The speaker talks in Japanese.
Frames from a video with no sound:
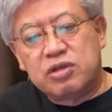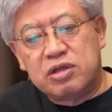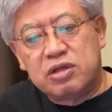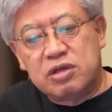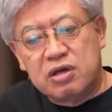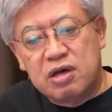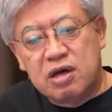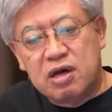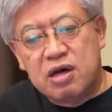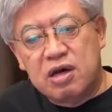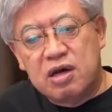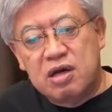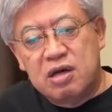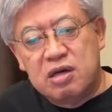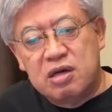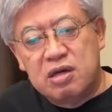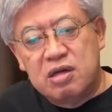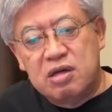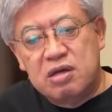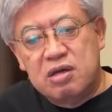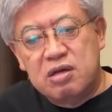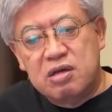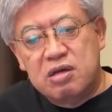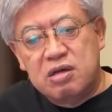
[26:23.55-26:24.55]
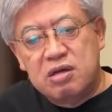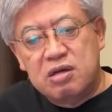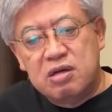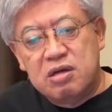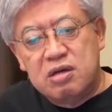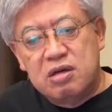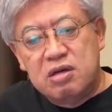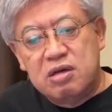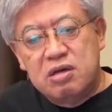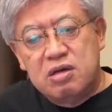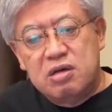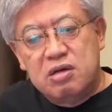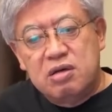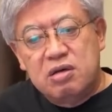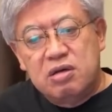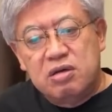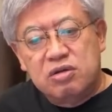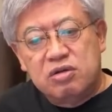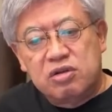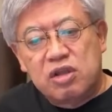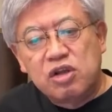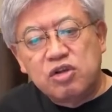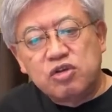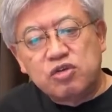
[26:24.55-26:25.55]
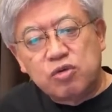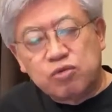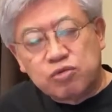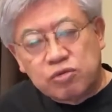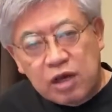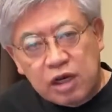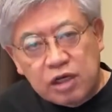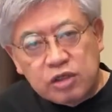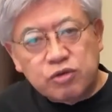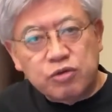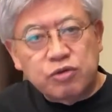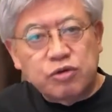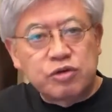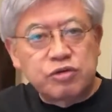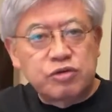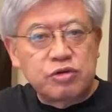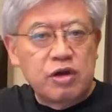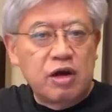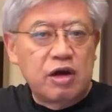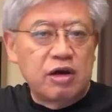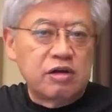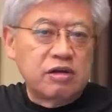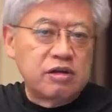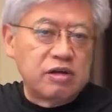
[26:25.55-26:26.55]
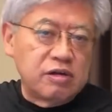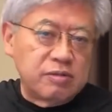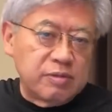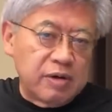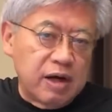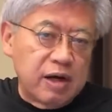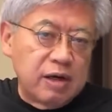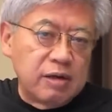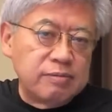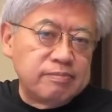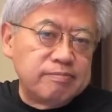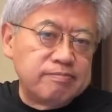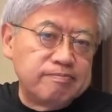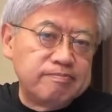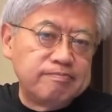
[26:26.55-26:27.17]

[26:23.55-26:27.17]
性が、手に職ない人ですよ、はっきり言えば。